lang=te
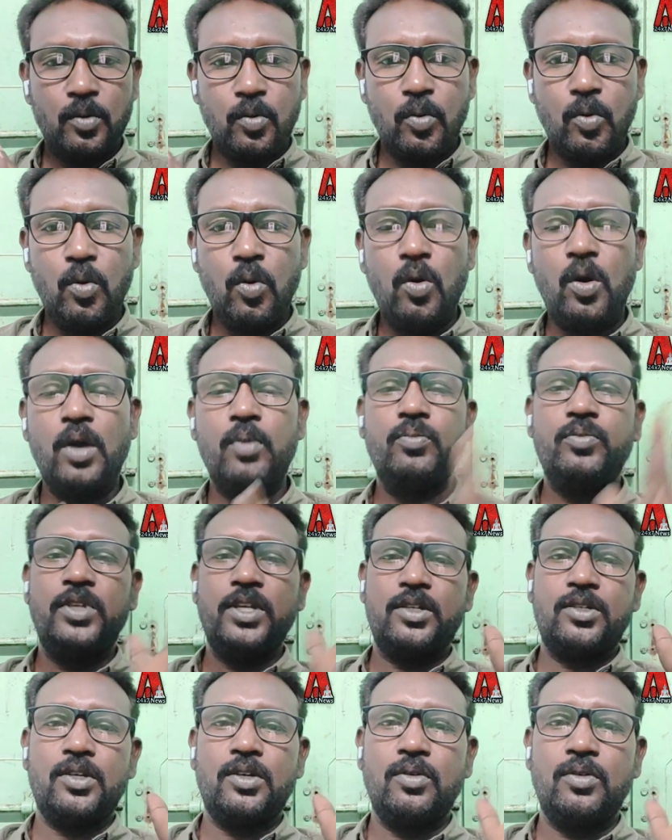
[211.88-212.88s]
నో
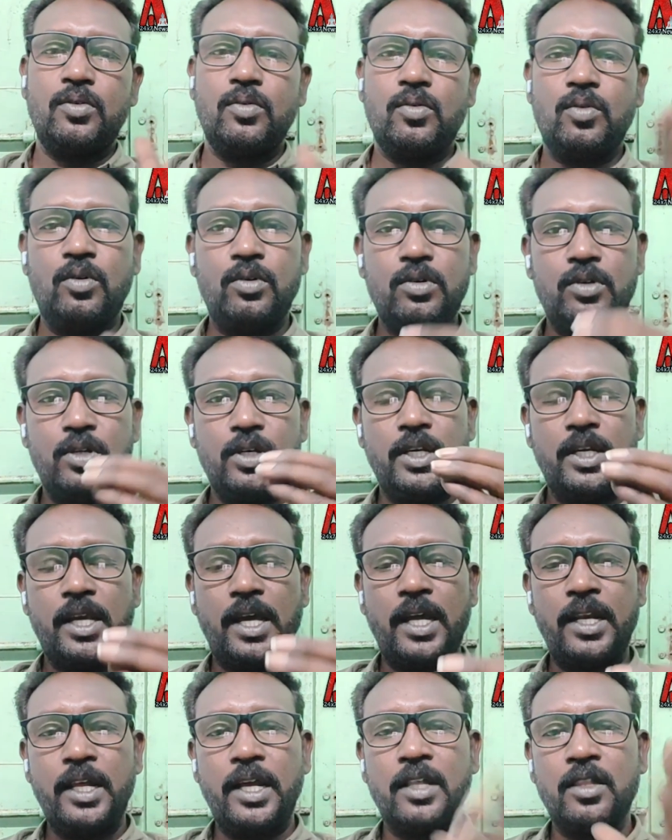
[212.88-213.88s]
అబ్జెక్షన్ కోర్టుకు
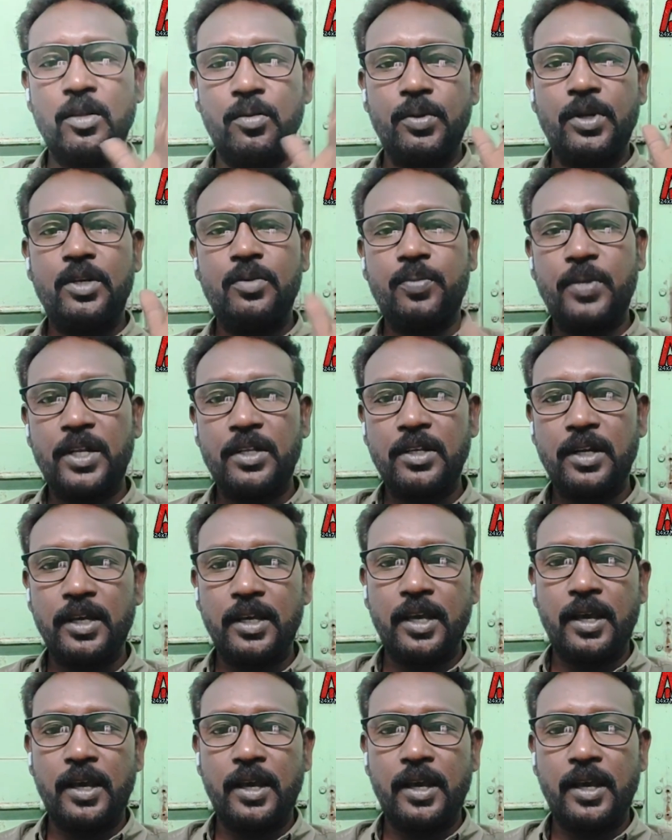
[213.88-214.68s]
కానీ ఆంధ్రప్రదేశ్ ప్రజలకు